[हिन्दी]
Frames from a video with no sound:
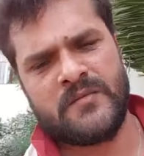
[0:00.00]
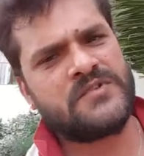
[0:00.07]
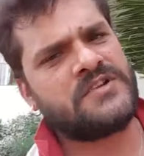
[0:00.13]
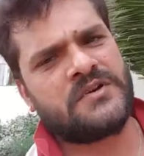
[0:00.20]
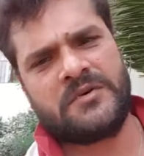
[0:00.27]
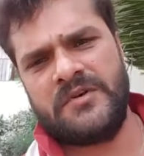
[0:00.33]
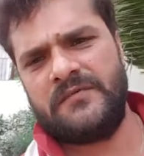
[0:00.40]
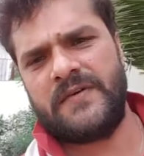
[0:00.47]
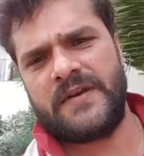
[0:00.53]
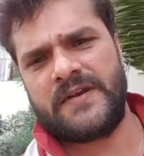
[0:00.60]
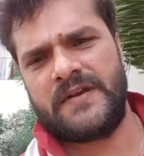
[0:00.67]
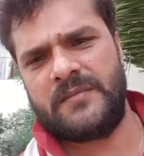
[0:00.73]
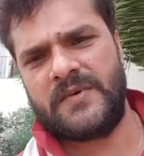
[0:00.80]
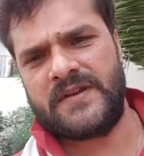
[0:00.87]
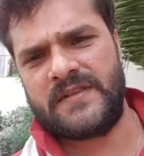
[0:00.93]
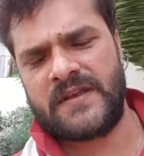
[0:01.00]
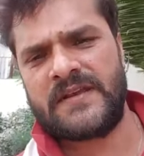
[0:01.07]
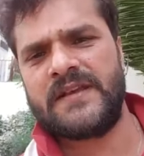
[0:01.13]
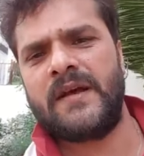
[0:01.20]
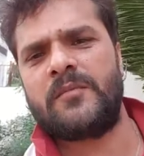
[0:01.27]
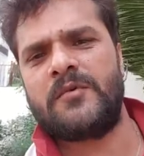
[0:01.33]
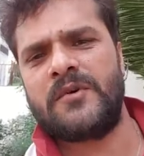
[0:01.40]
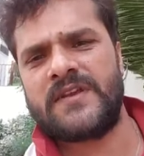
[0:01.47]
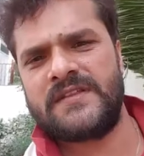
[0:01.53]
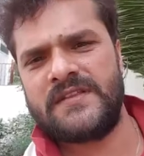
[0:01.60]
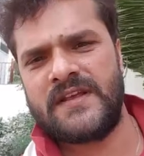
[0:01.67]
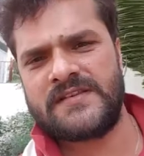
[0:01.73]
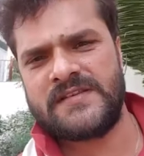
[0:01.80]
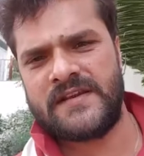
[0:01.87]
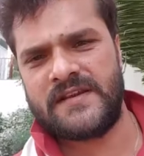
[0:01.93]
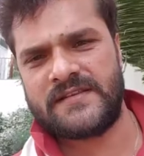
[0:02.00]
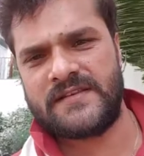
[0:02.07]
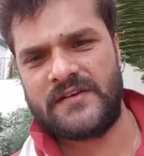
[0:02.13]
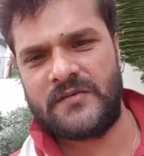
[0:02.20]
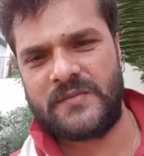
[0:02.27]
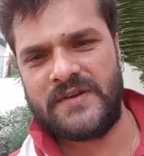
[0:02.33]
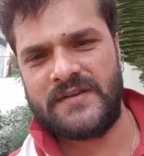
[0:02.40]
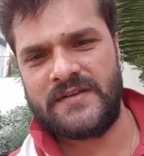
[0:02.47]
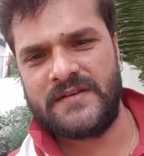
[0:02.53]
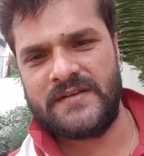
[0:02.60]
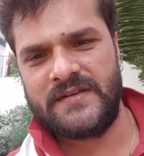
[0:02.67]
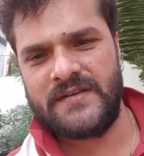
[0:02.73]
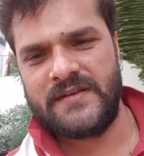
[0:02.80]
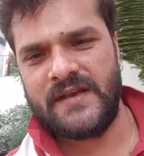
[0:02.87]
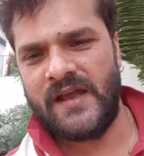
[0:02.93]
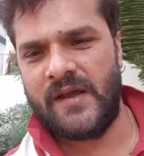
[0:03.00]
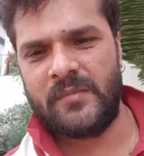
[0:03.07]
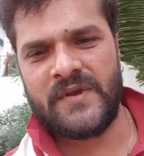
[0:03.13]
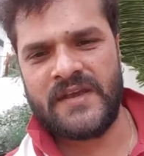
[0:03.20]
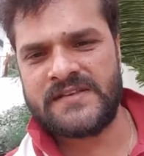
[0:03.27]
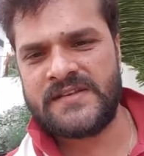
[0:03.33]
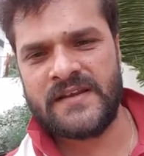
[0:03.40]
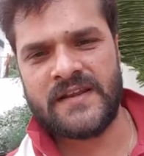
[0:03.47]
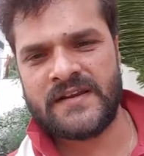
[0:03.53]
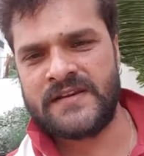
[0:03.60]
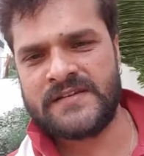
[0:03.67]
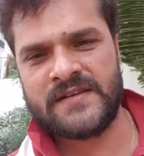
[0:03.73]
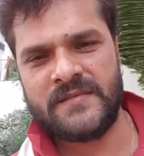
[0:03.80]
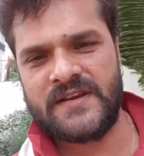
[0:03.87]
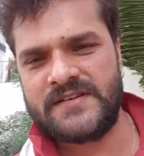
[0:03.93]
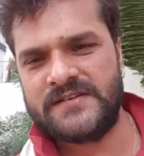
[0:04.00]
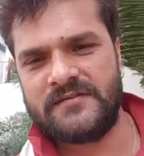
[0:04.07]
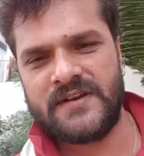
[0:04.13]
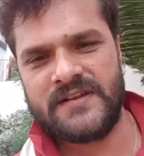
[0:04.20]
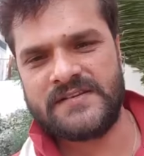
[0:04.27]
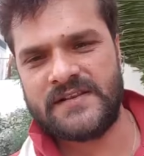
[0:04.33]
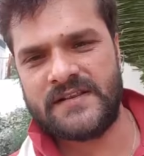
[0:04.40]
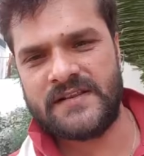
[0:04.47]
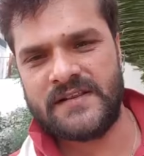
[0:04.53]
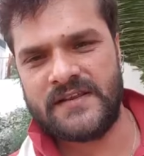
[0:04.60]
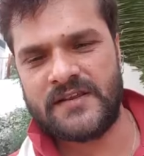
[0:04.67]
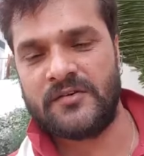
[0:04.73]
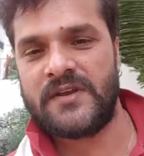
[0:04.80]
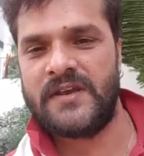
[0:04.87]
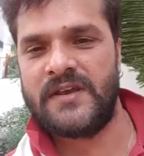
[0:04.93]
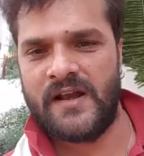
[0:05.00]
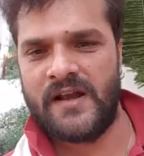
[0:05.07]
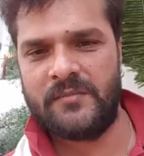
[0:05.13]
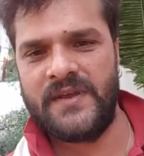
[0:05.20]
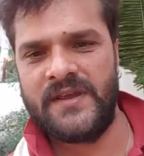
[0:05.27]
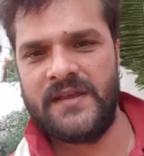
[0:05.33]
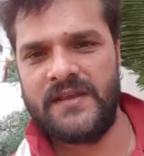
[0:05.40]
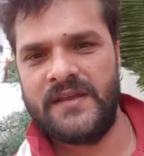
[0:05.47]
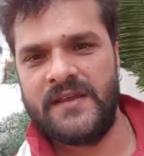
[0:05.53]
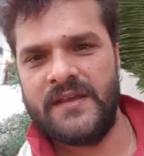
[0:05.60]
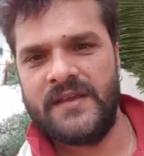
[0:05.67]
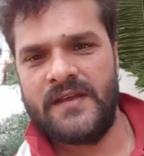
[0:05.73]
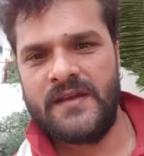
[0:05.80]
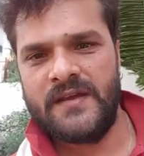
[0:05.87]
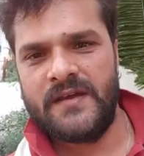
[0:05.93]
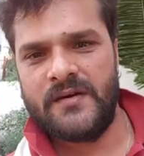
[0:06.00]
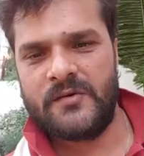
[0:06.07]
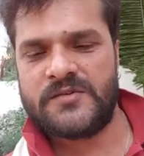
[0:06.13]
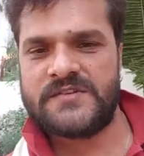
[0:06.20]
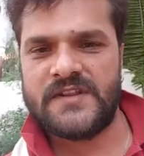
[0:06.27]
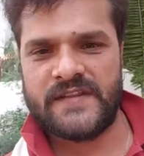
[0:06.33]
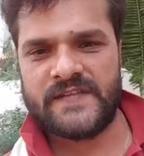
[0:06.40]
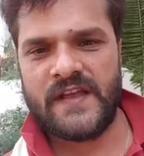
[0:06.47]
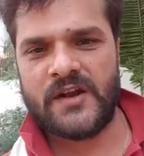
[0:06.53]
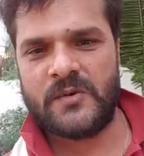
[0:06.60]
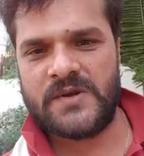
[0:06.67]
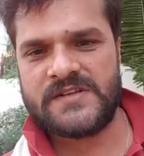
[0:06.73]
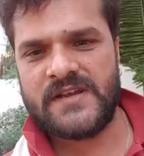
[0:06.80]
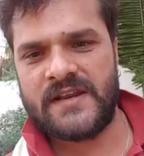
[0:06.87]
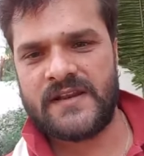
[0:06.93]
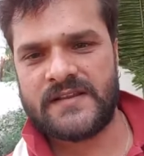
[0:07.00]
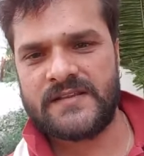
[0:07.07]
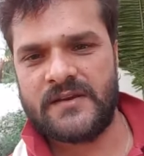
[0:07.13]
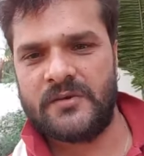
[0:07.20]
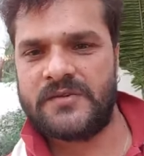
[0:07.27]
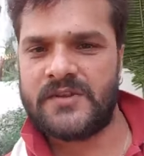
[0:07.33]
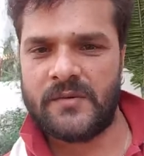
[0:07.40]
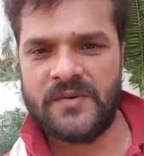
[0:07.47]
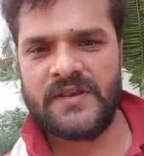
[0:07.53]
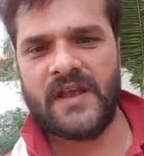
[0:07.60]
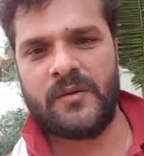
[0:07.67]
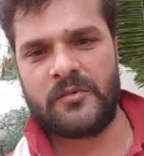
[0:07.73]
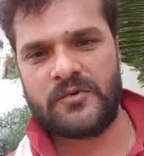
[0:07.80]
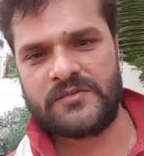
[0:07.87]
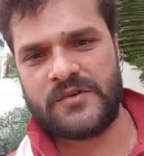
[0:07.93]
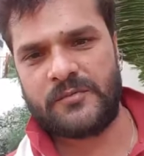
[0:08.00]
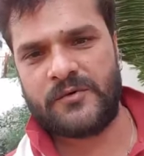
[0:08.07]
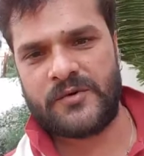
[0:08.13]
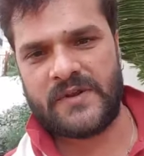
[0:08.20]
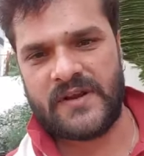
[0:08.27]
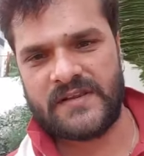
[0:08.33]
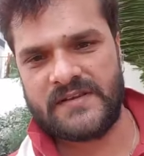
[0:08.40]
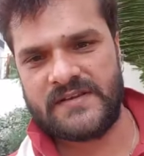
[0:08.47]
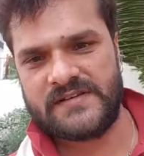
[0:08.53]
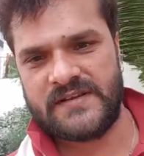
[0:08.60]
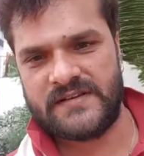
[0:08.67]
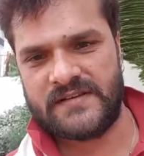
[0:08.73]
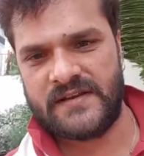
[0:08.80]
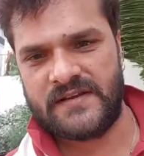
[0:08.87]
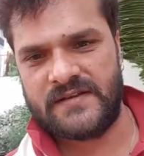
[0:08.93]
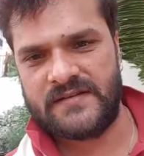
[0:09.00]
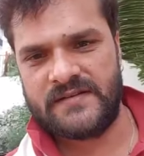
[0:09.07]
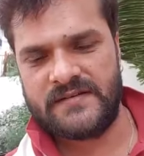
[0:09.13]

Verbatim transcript: मुझे कोई फ़र्क नहीं पड़ता कि आपको कितना अच्छा लगता हूँ मैं आपके अच्छे लगने से मेरे जीवन नहीं चलती है क्योंकि आप भी उस जनता को अच्छा लगते हो तभी आपको सपोर्ट करती है जनता